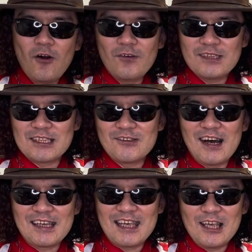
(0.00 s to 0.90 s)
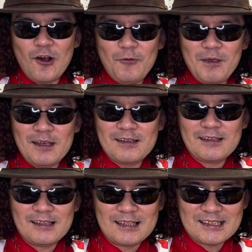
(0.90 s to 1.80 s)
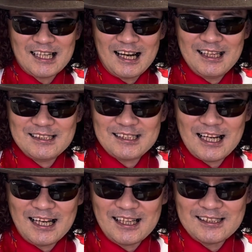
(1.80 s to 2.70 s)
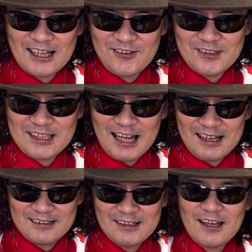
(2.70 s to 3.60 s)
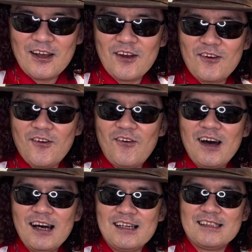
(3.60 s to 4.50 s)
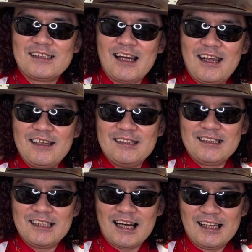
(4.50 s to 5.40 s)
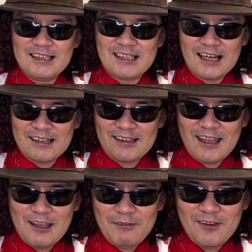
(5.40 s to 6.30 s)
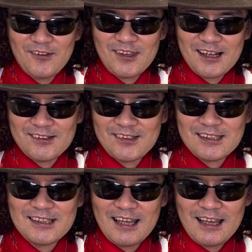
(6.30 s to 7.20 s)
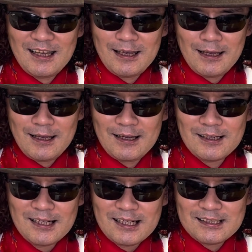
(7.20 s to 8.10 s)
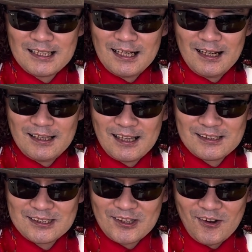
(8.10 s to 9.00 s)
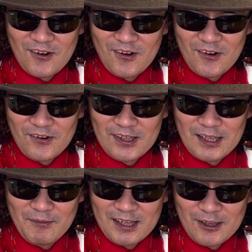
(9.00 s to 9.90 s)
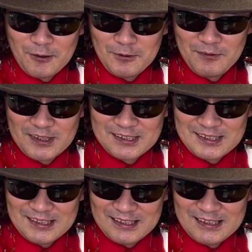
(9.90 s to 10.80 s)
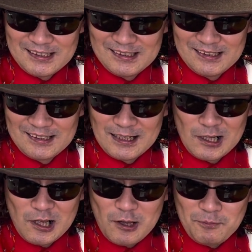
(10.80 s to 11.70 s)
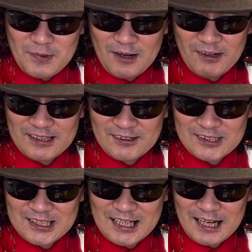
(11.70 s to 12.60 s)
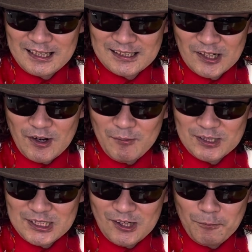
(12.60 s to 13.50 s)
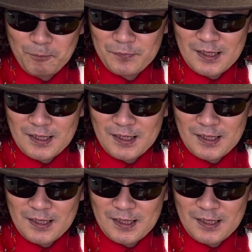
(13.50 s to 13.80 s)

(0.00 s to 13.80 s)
本日は金曜日、チャレンジアナちゃんの時間。今日はチャレンジアナちゃん定番の企画ですね。心理テスト行ってみたいと思います。私アナちゃんはもちろん、こ